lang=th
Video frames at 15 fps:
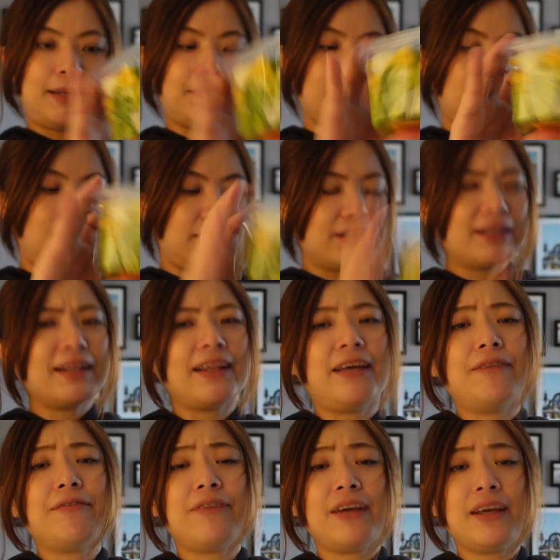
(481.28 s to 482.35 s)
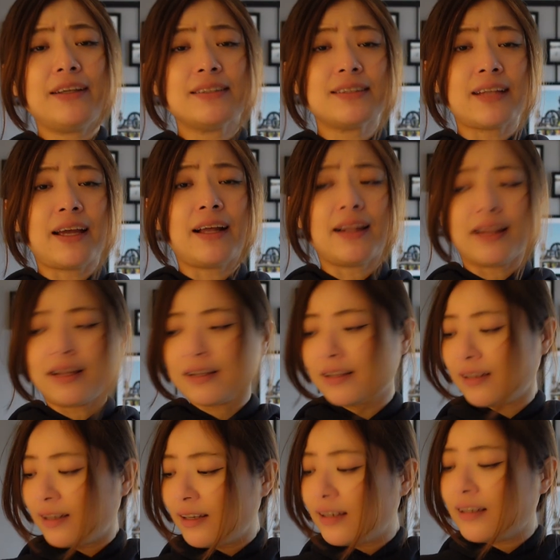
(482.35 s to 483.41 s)
ยบร้อย Craving Salad
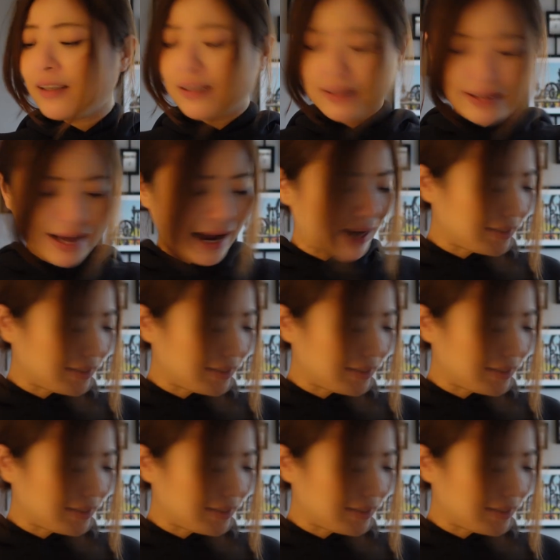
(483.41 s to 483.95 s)
อยาก